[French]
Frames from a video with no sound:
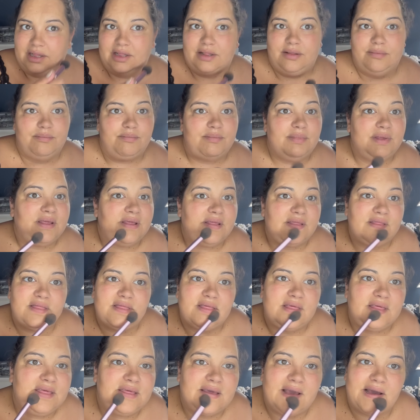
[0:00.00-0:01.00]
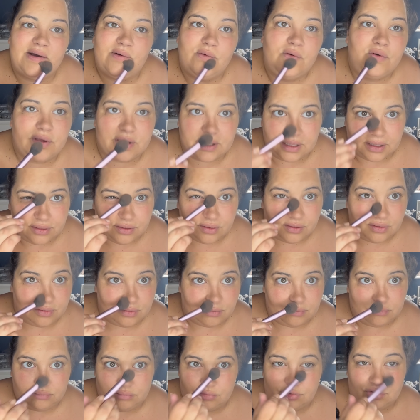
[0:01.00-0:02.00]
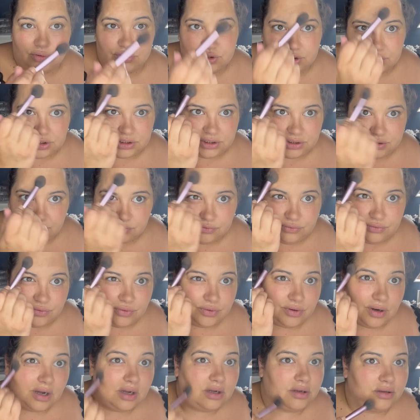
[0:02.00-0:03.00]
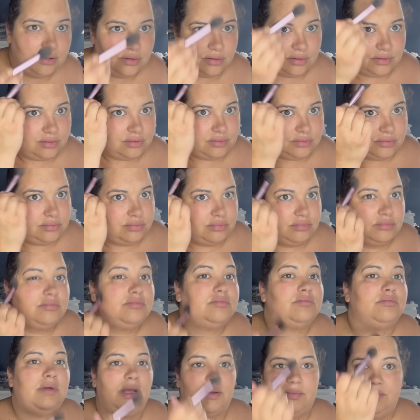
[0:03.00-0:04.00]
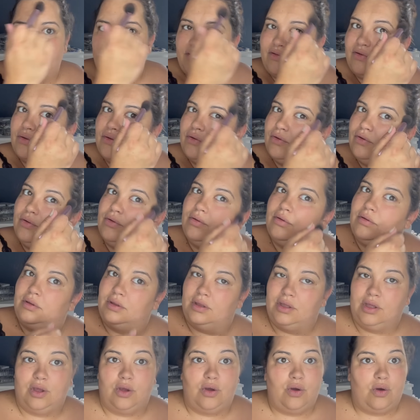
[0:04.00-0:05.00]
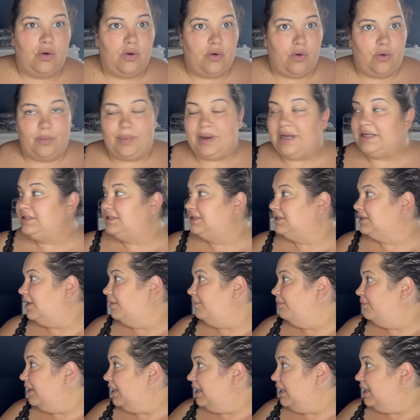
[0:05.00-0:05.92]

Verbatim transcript: Mais s'il n'y a aucun danger ou quoi, euh, bah, bien sûr que on partira.